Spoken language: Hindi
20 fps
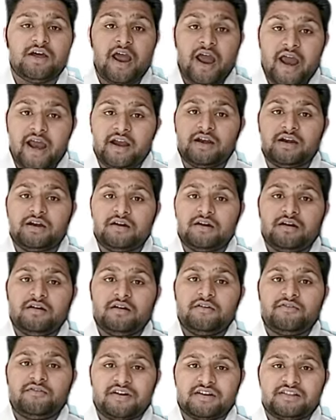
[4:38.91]
एंड
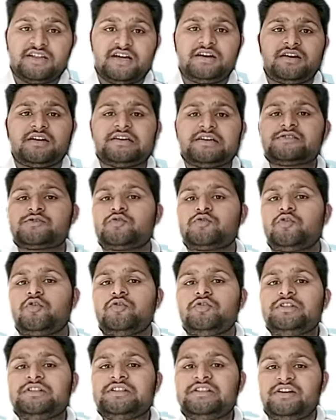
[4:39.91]
फर्दर इसको
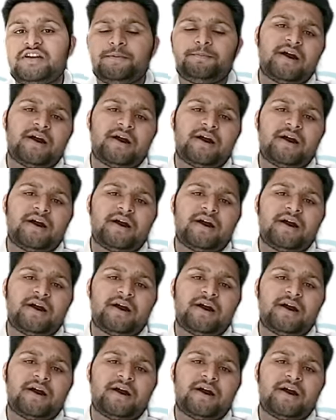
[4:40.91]
थ्री